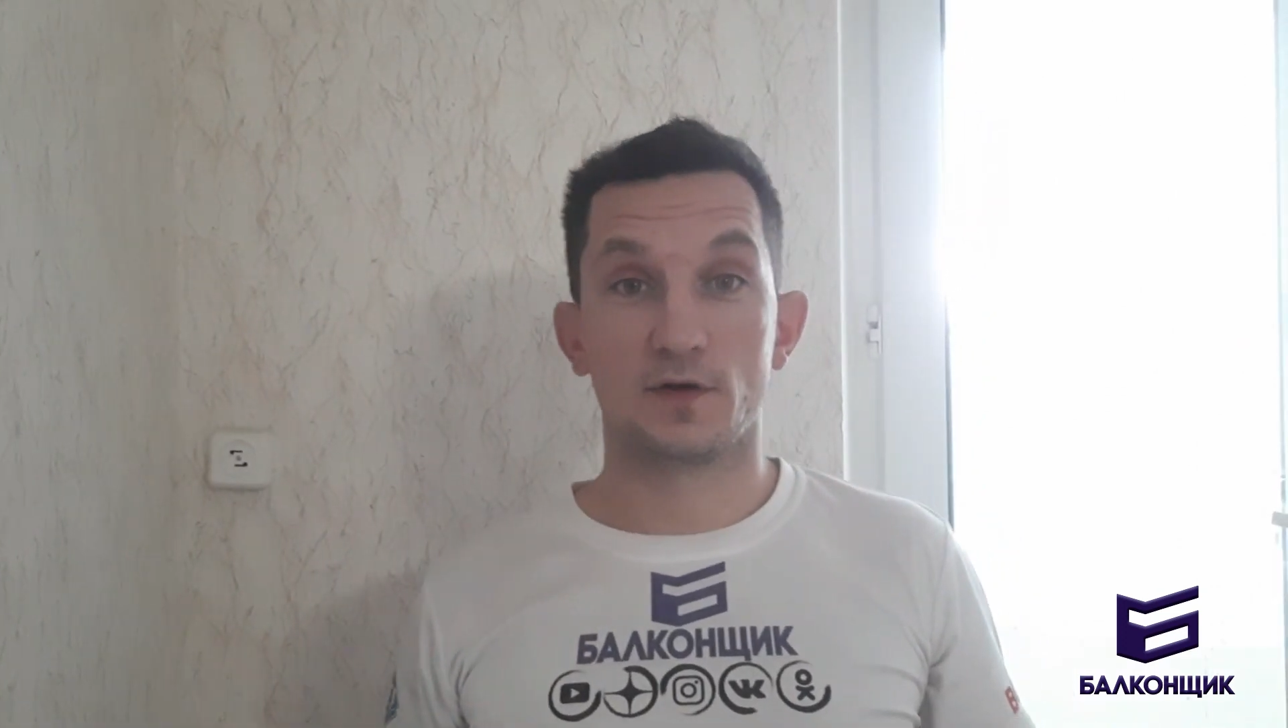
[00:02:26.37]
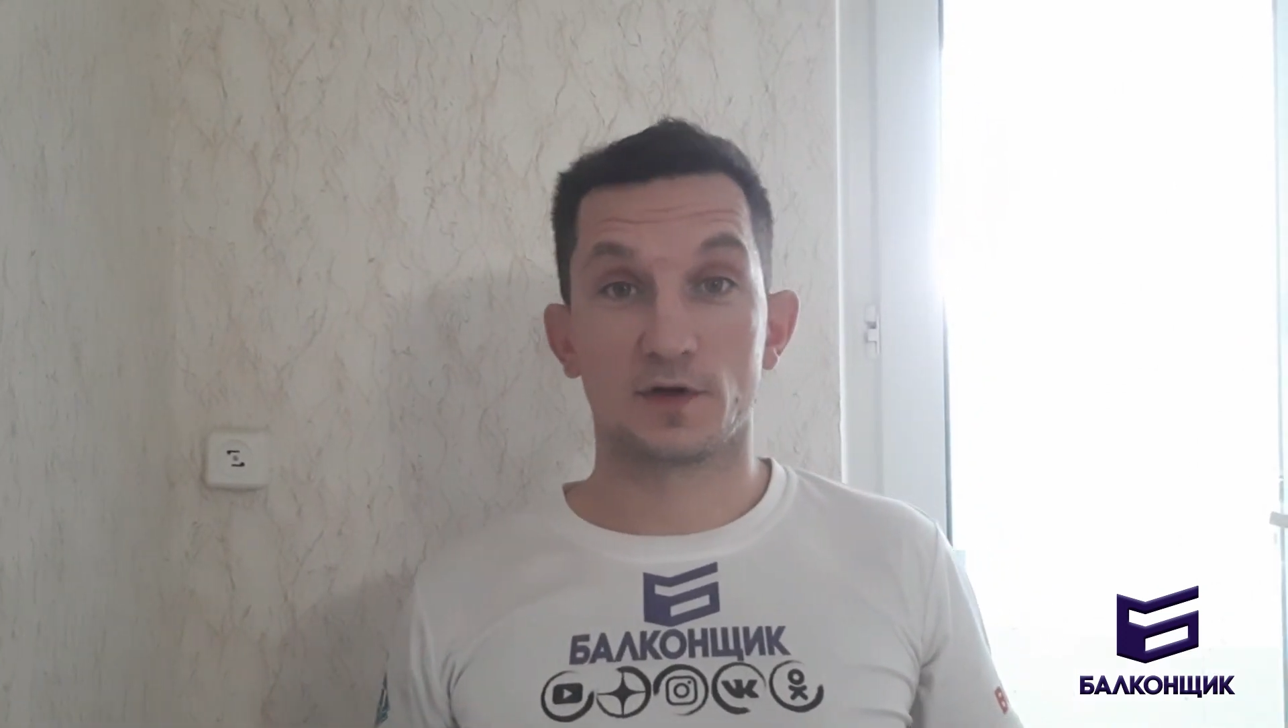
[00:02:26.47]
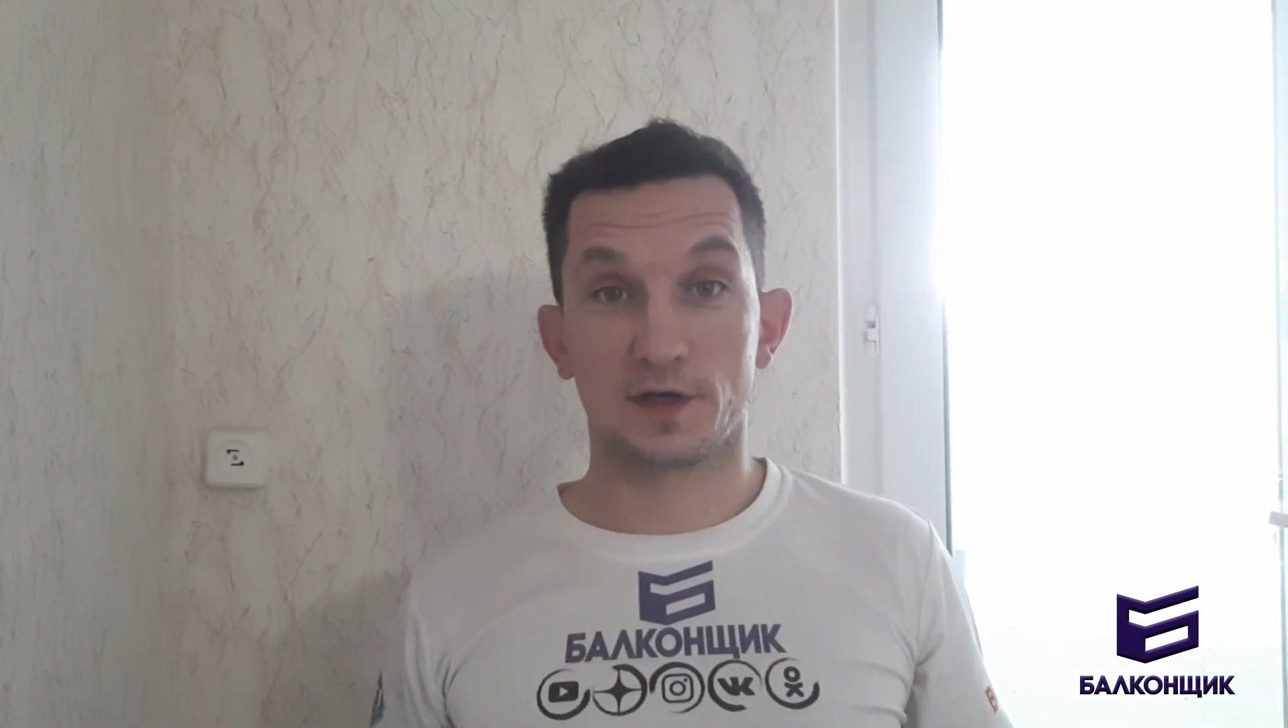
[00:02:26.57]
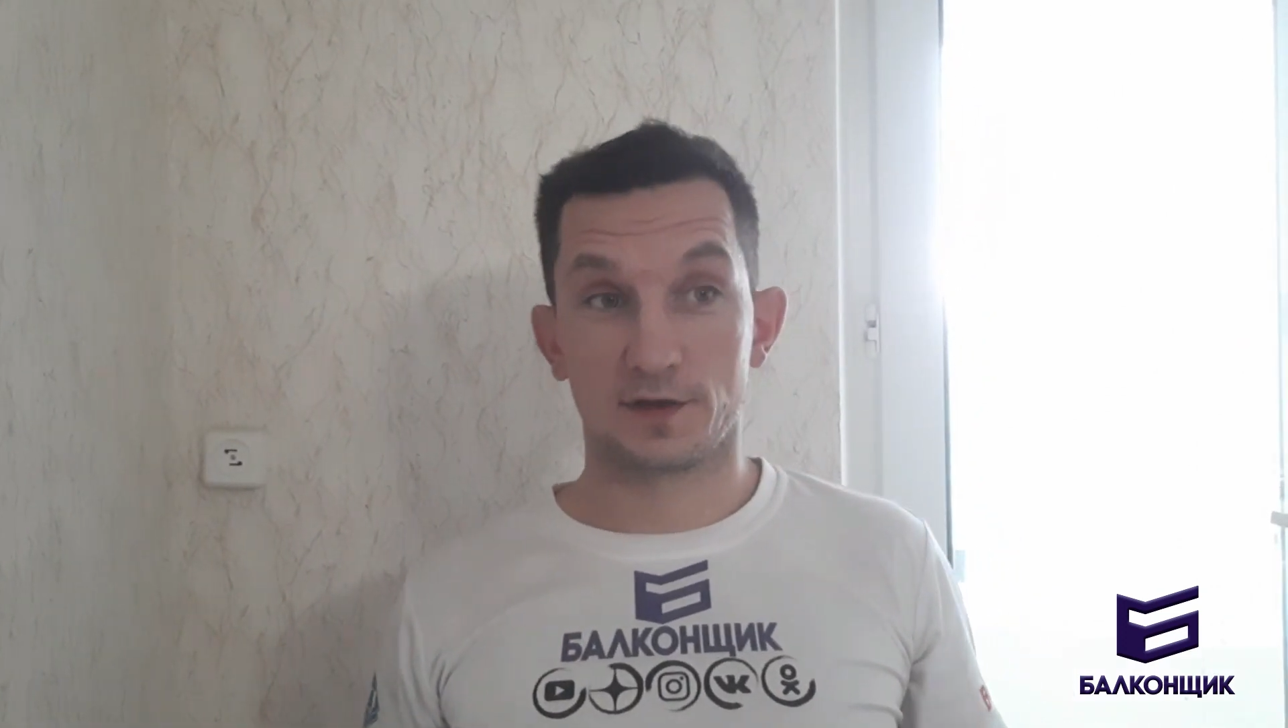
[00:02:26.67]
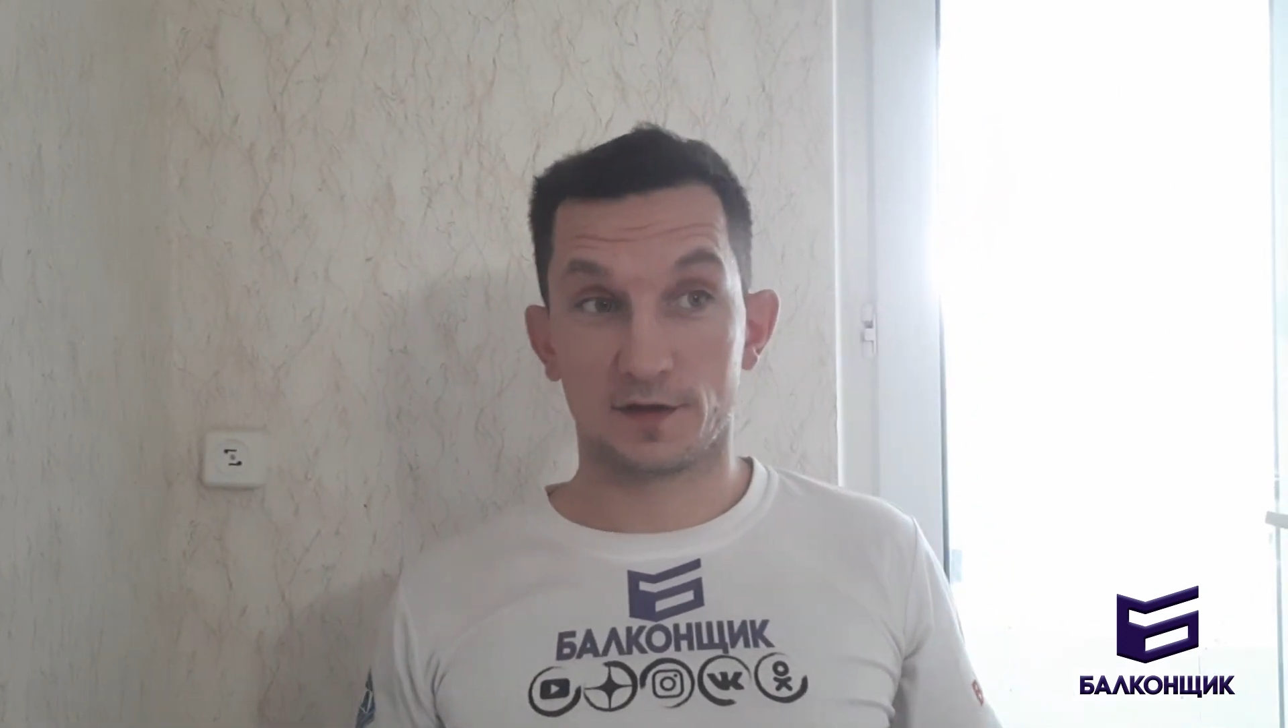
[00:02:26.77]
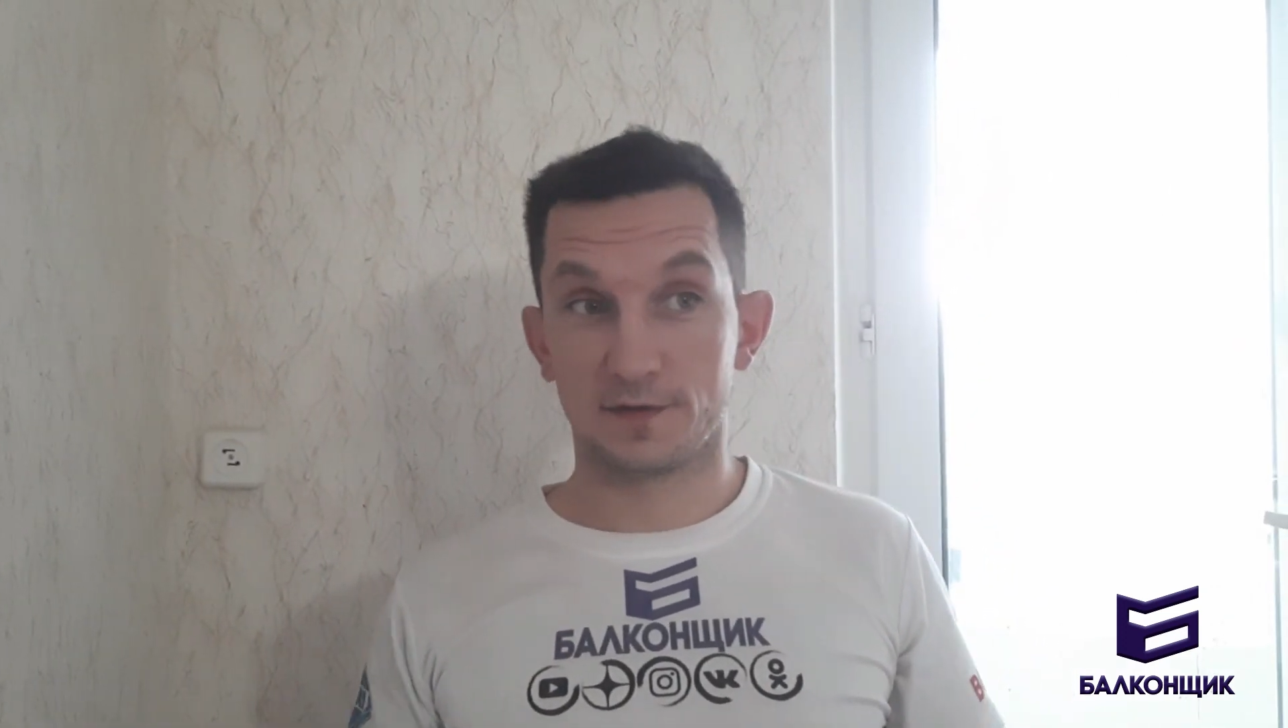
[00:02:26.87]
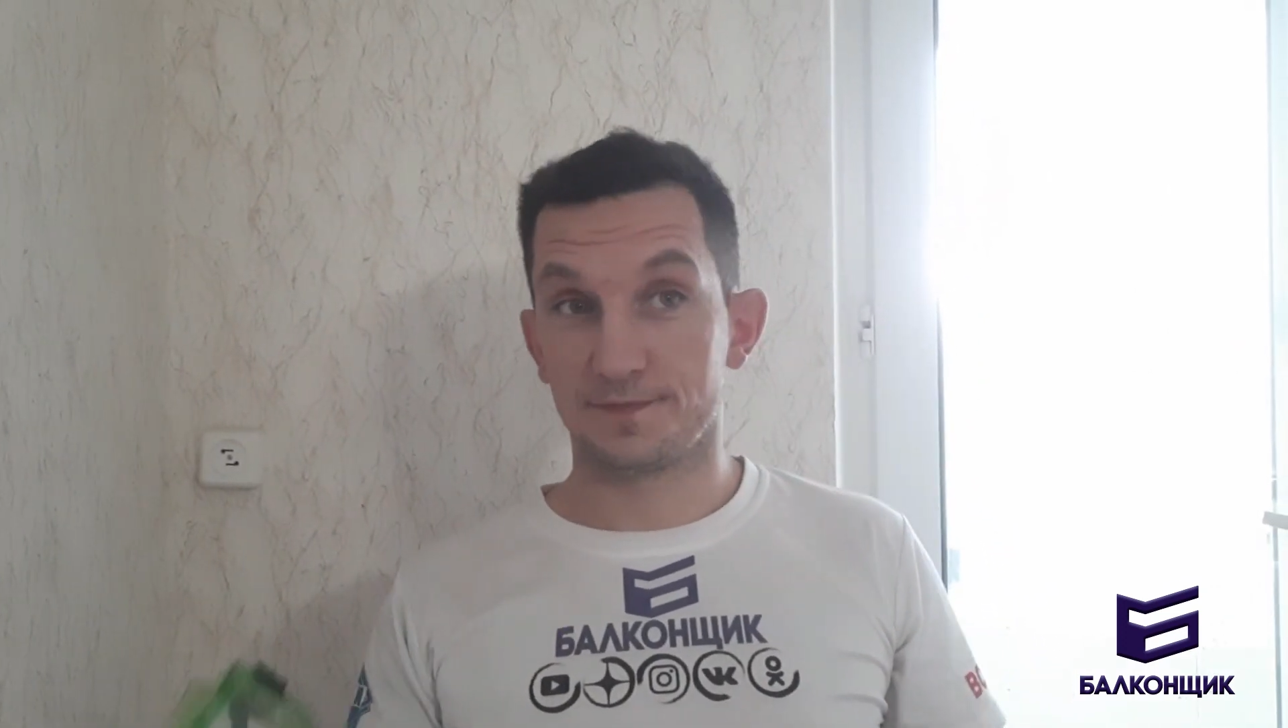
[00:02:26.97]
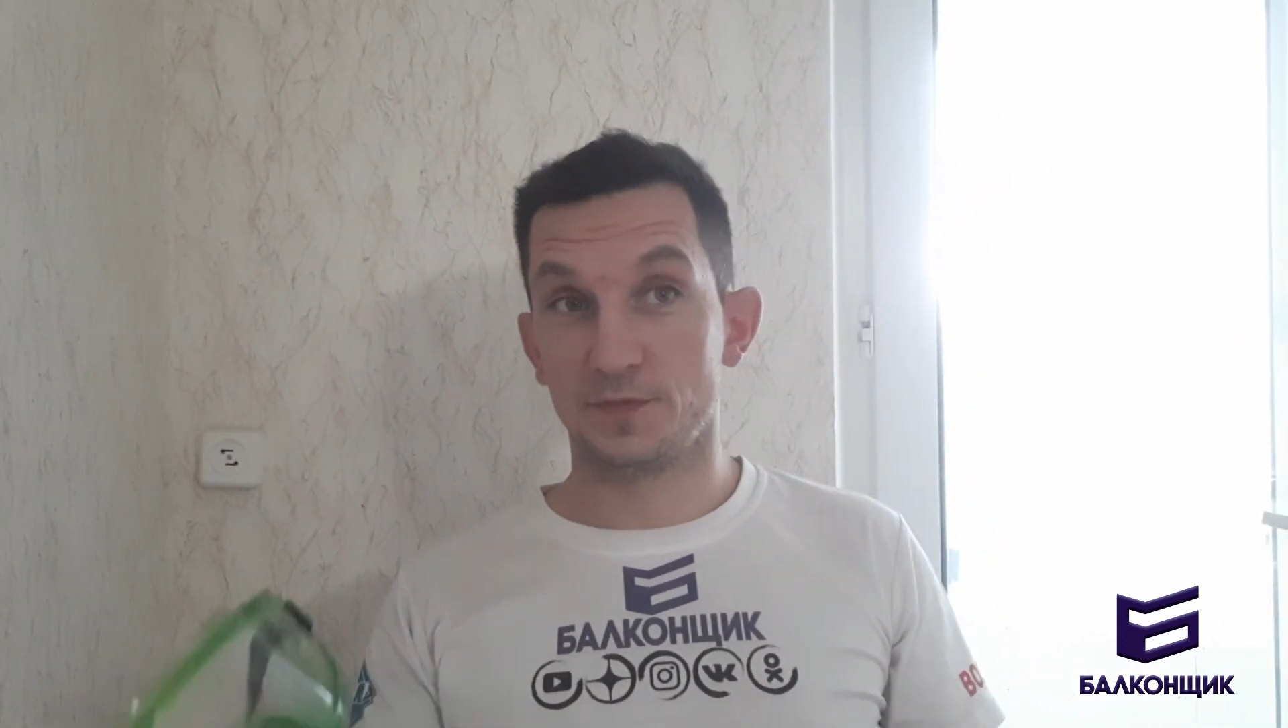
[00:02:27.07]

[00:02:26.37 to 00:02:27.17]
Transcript: он хотел